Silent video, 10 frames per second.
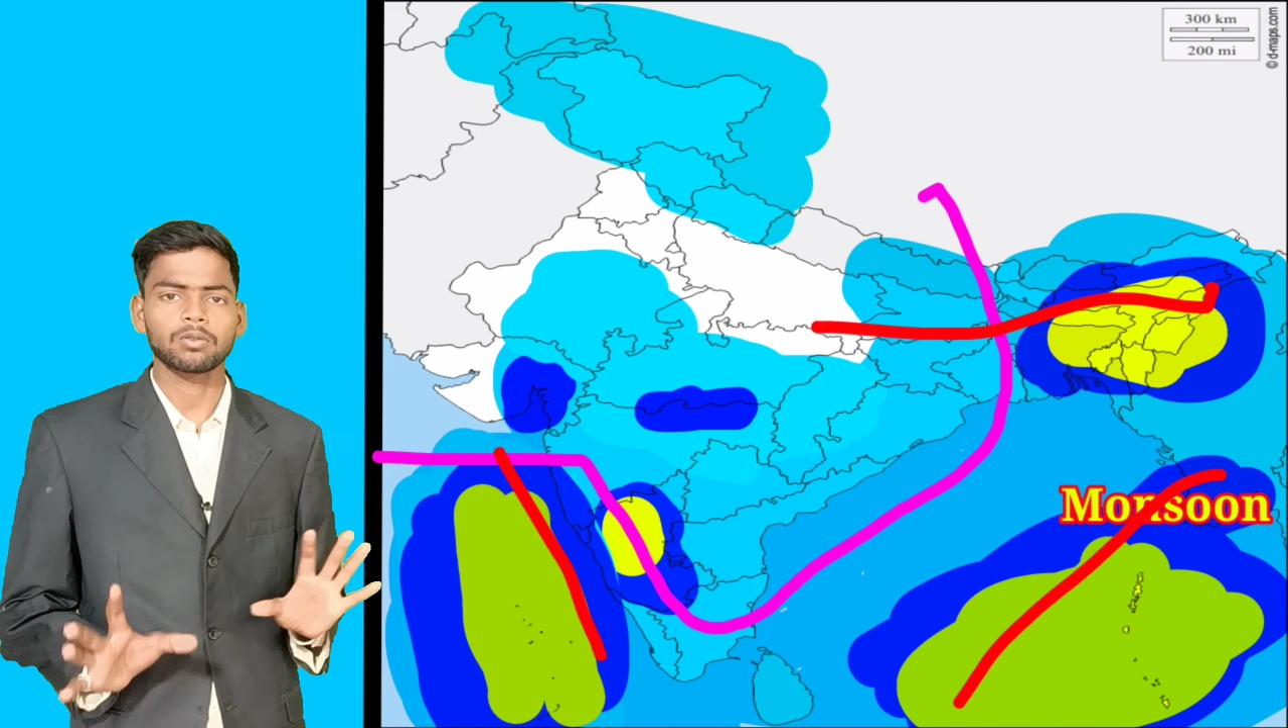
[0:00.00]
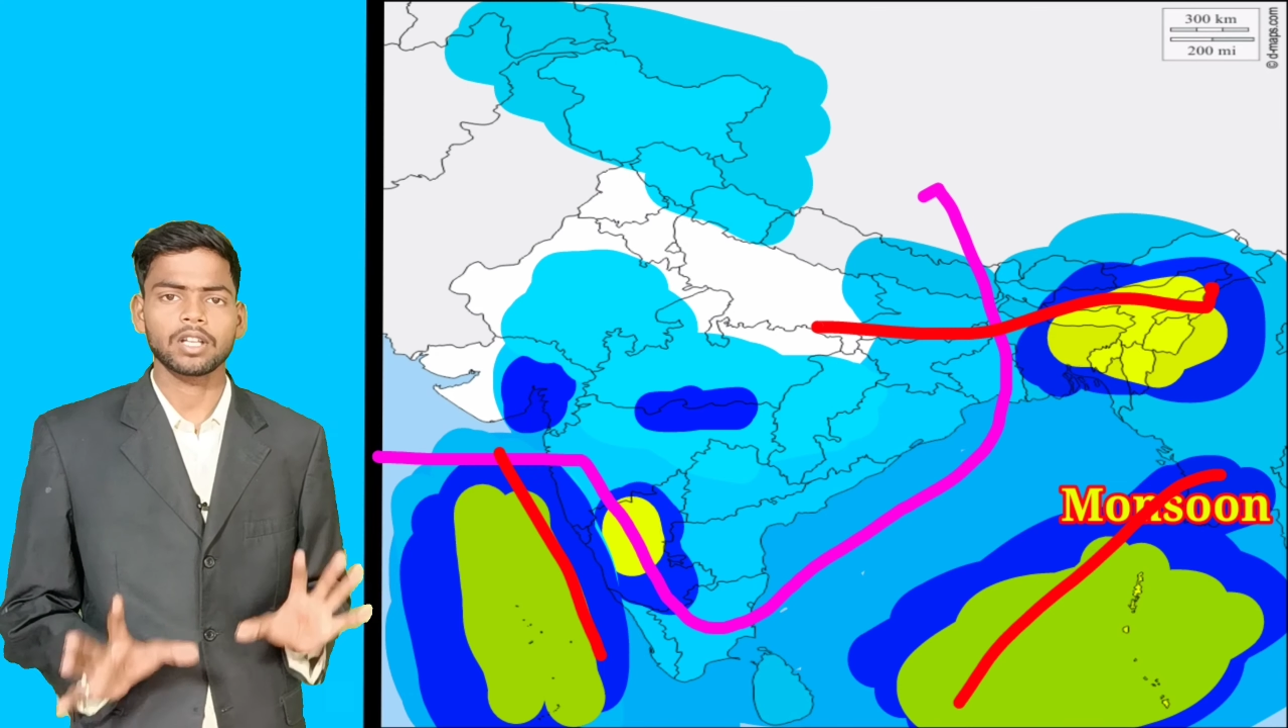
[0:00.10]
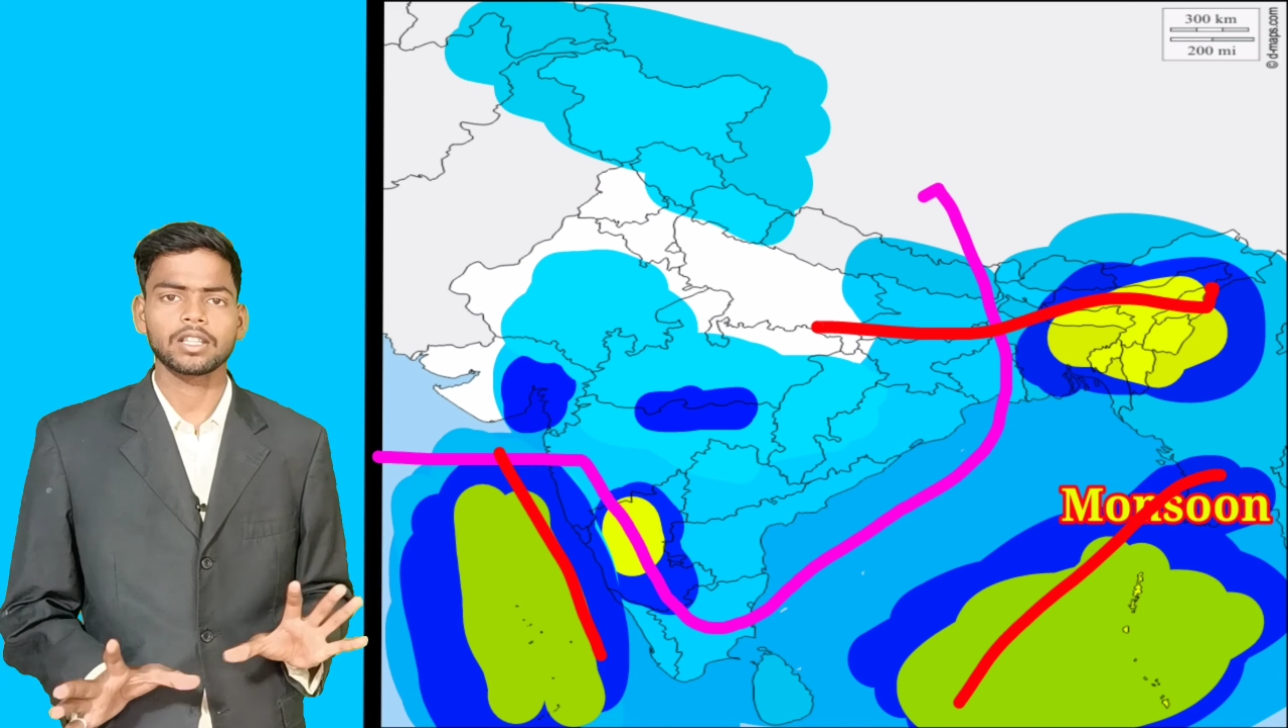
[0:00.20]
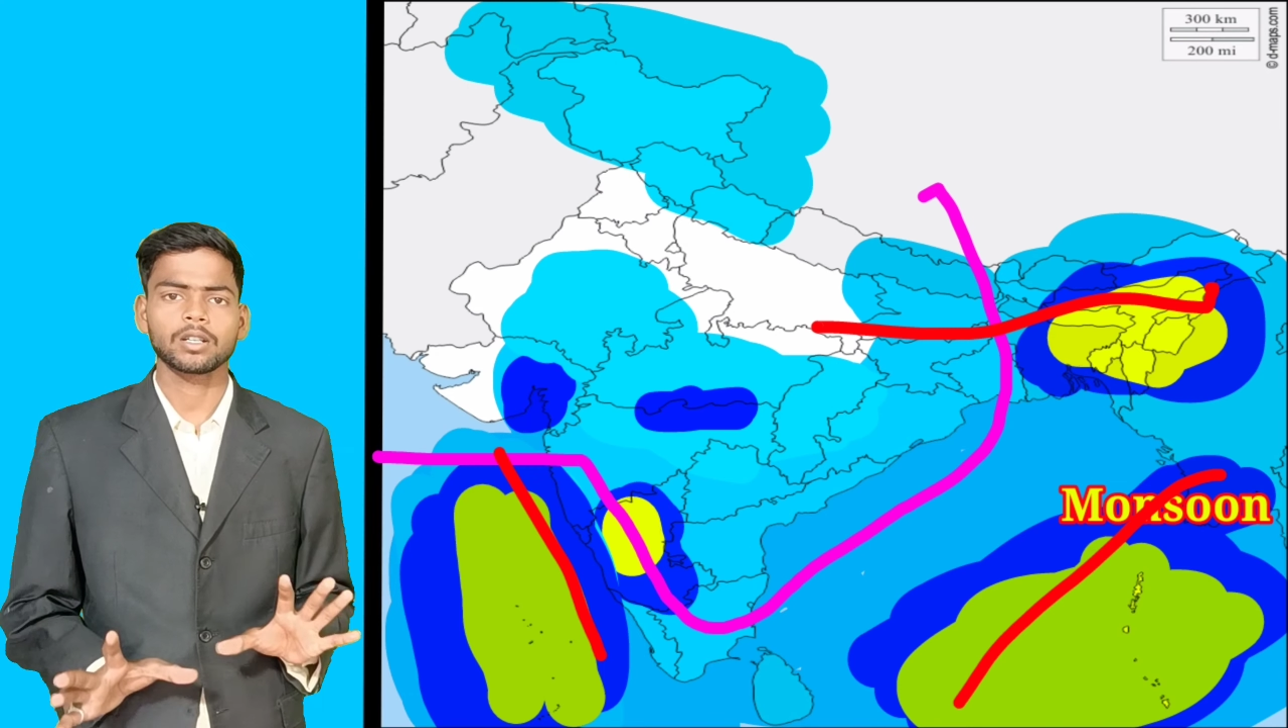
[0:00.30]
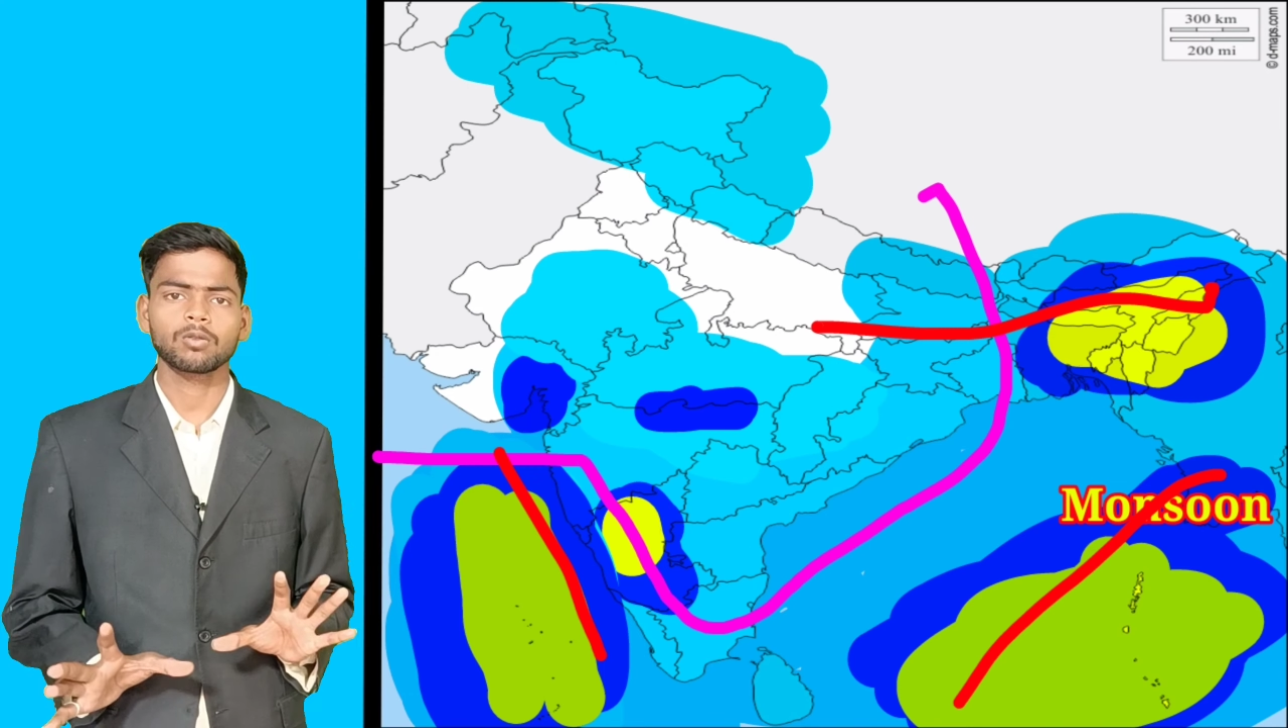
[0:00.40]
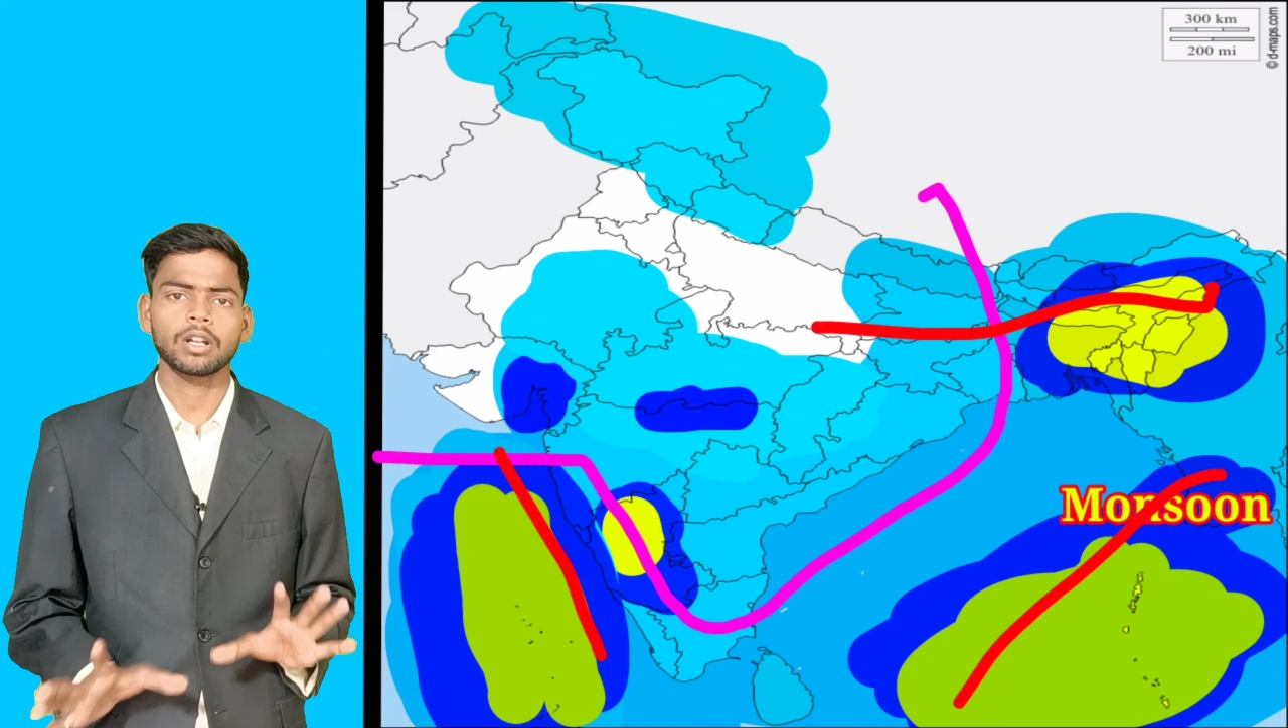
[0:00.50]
नुकसान देखने